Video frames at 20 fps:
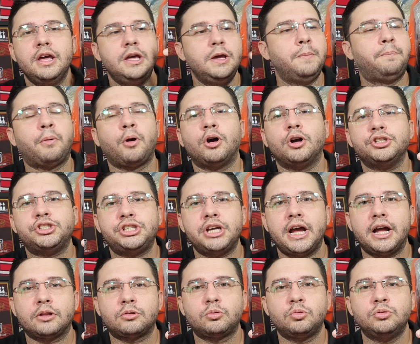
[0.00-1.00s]
e
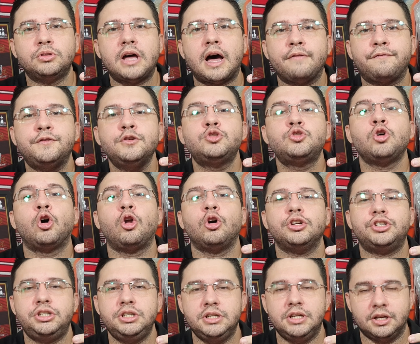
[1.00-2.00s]
projeto da
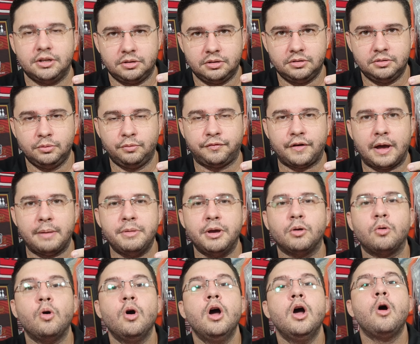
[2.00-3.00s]
fisiologia do
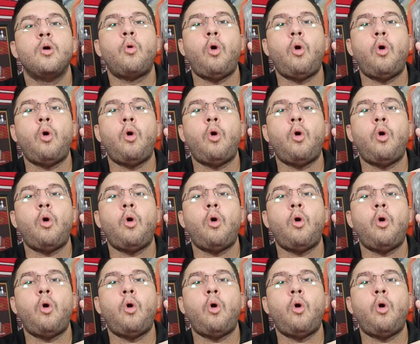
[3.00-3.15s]
Flamengo